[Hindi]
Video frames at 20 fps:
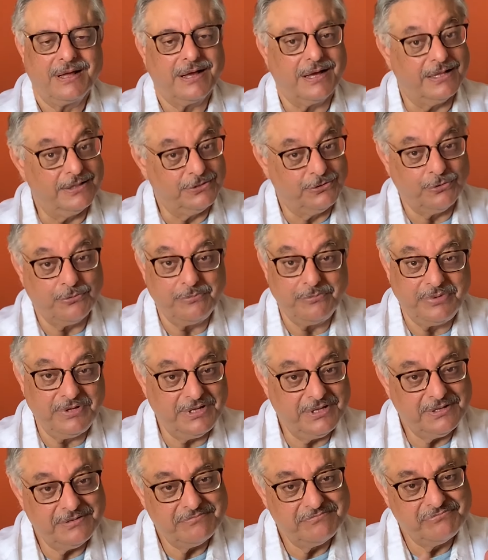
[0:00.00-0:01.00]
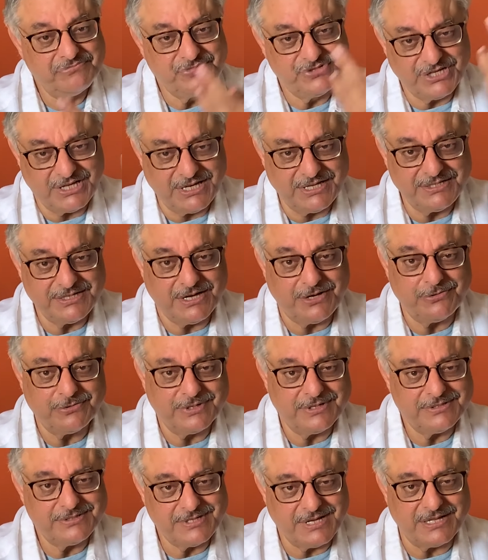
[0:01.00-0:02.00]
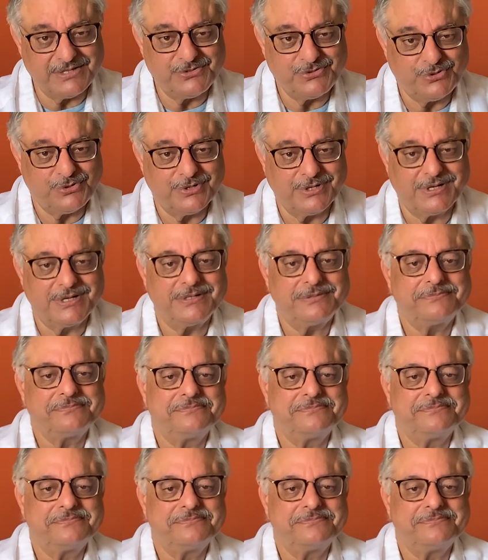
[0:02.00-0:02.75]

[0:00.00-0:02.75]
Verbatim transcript: कल तुम भी चले जाओगे साथ छोड़कर